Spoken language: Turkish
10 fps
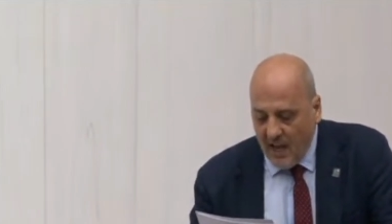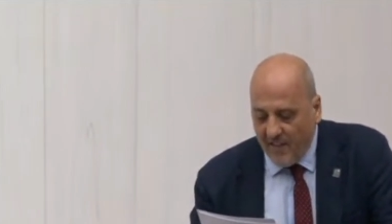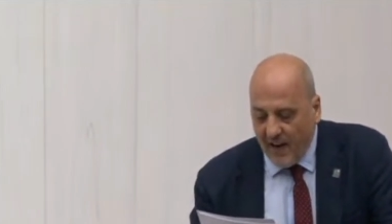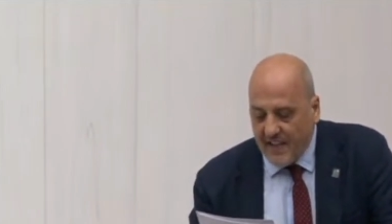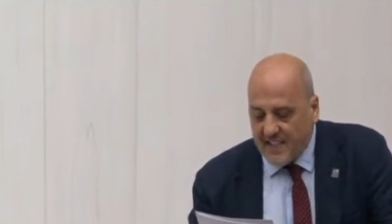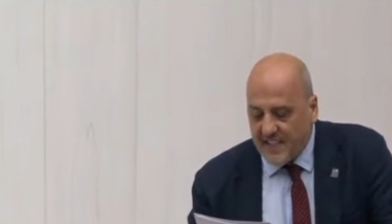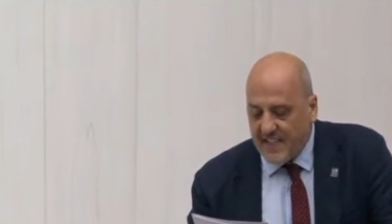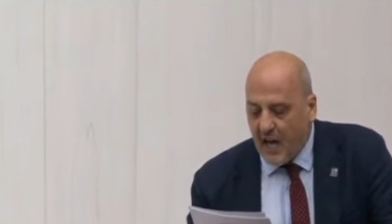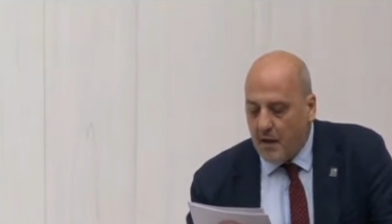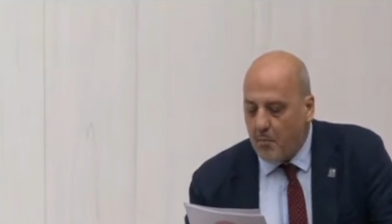
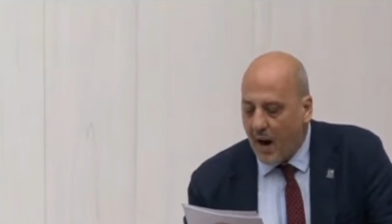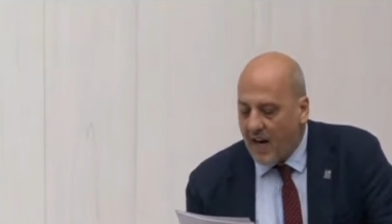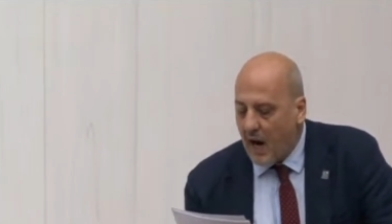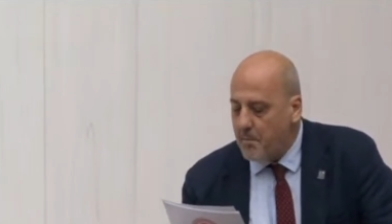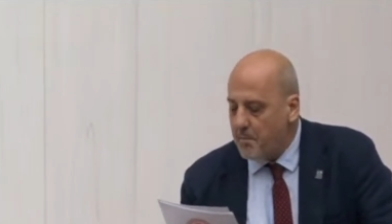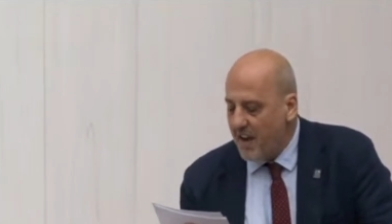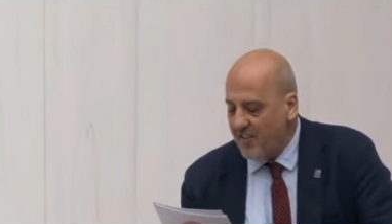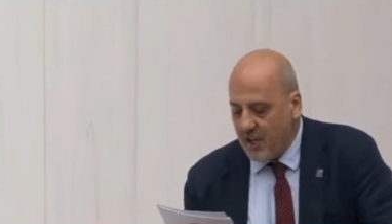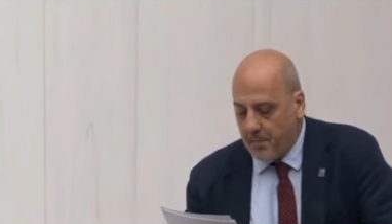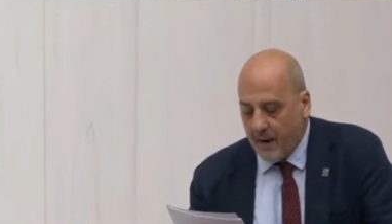Efendisinden makam,
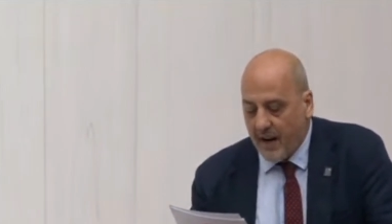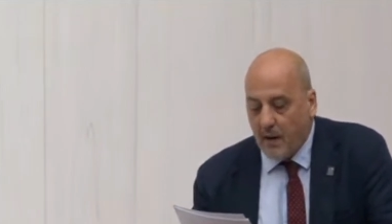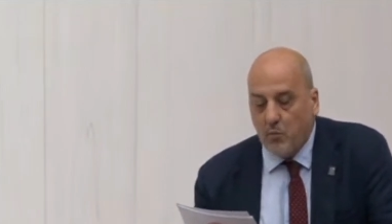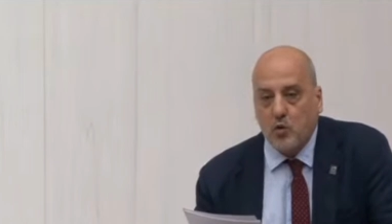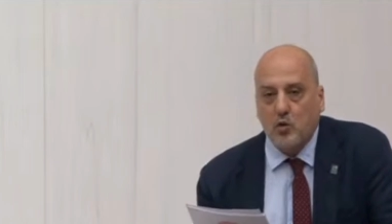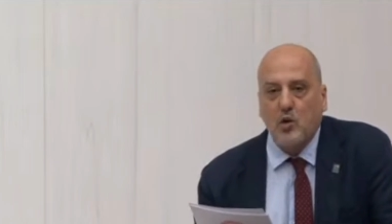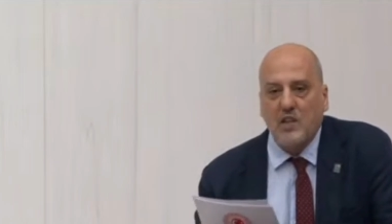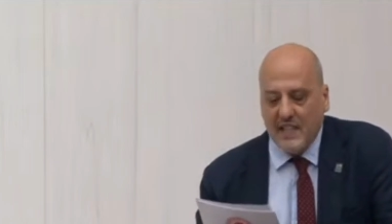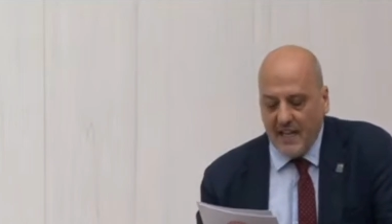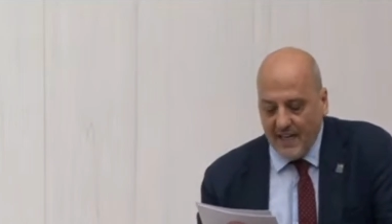mevki, para,
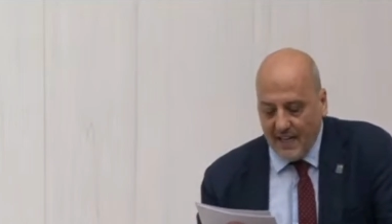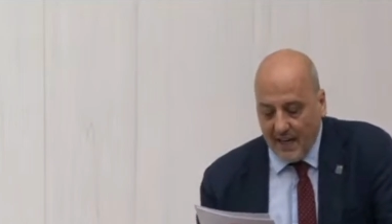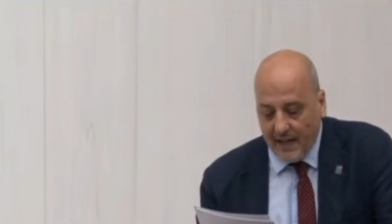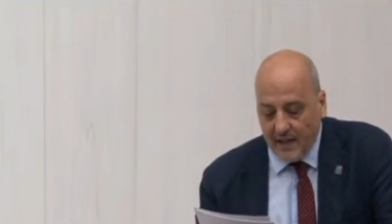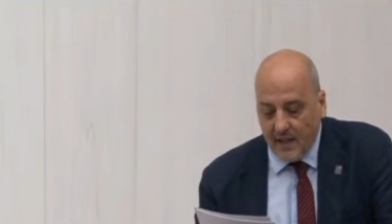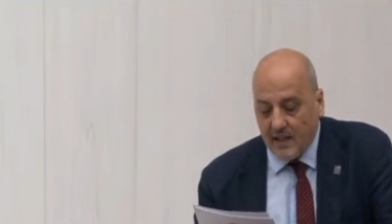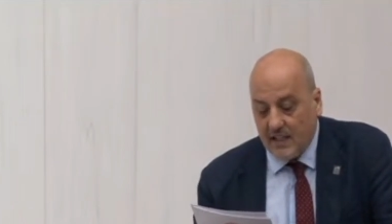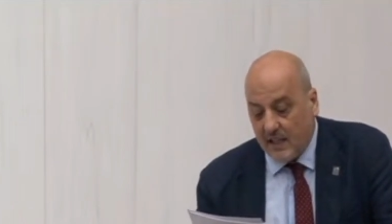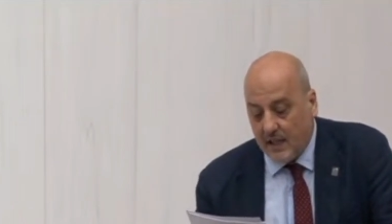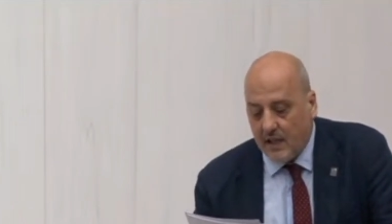mutluluk dilenirler
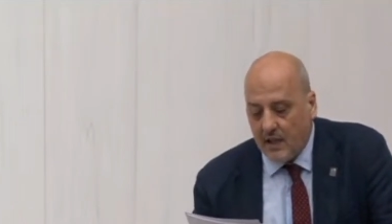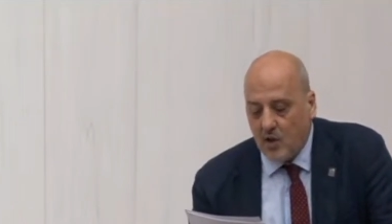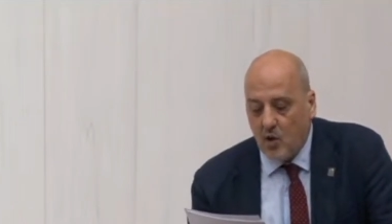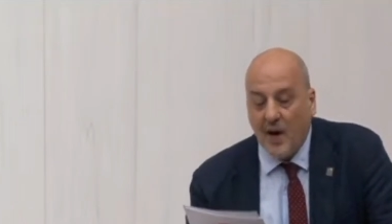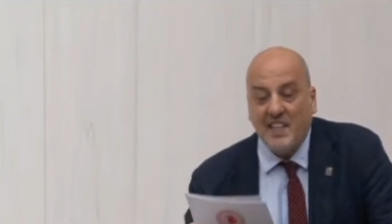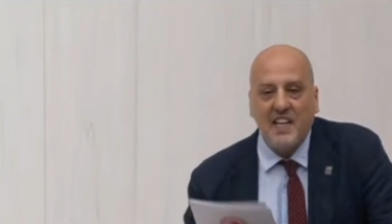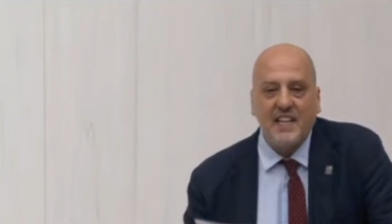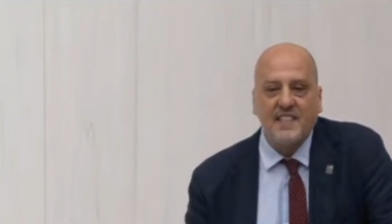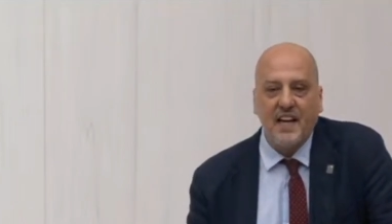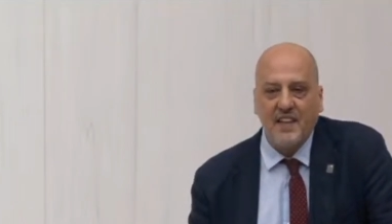ki
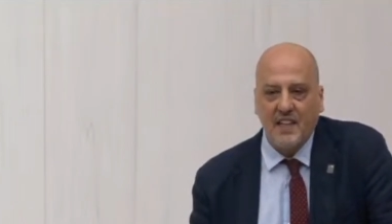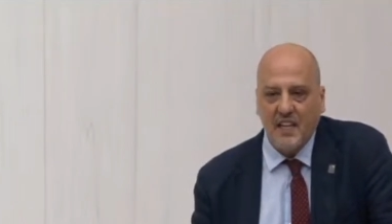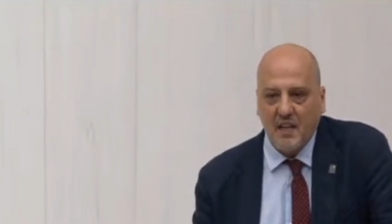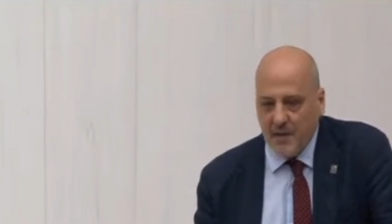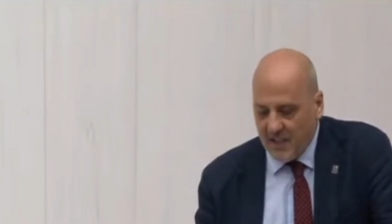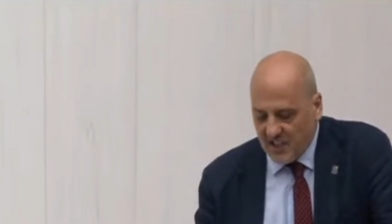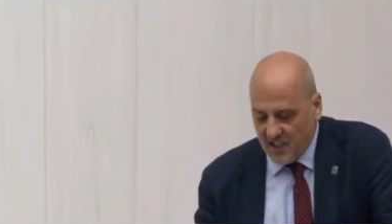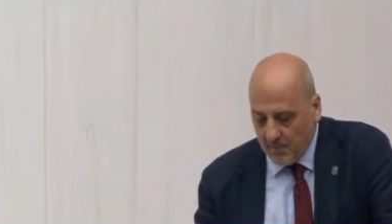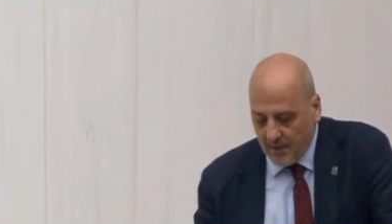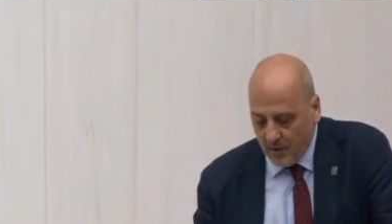güvenceli sandıkları bir
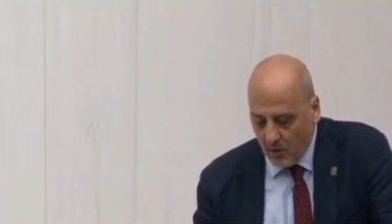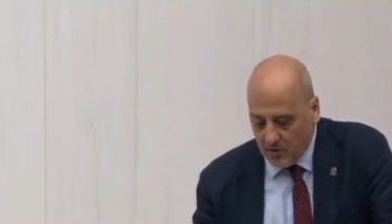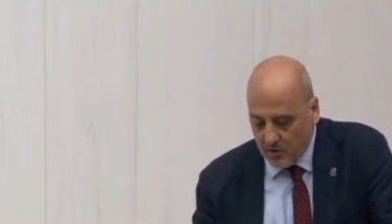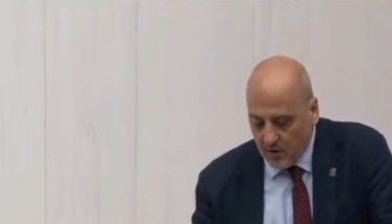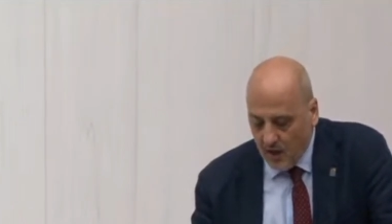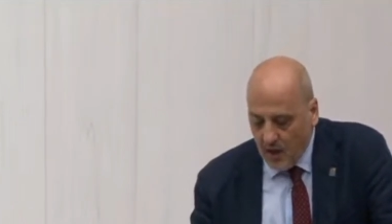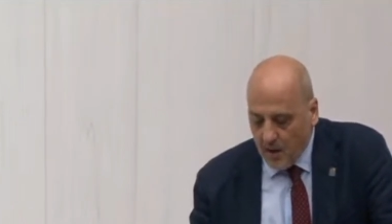yaşamları olsun.